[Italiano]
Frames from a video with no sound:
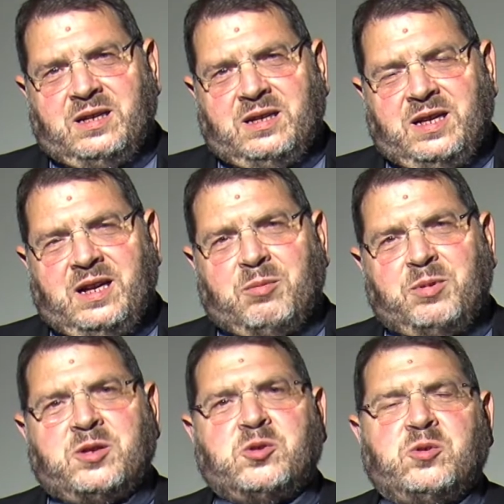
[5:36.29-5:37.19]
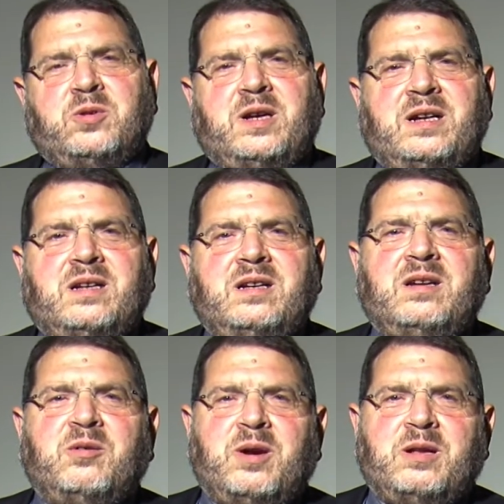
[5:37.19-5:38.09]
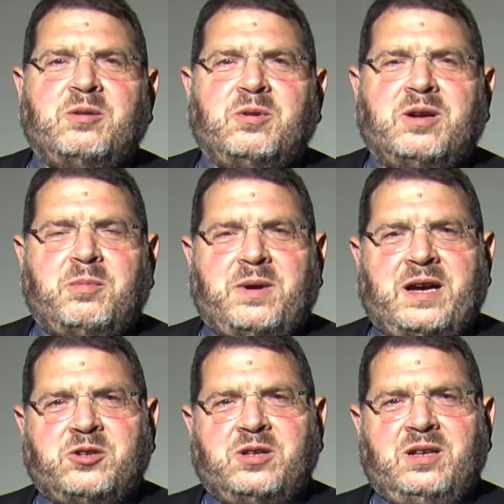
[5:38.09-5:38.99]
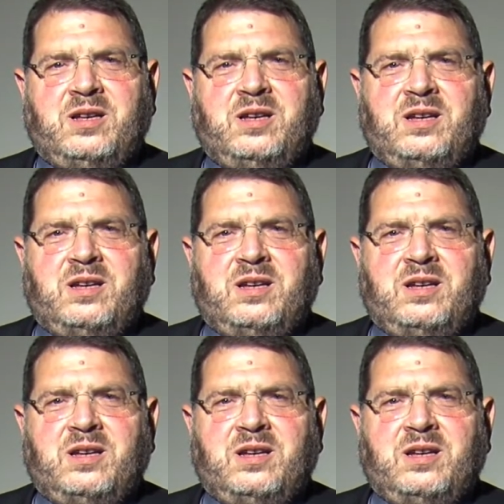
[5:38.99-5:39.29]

della persona in quanto capace di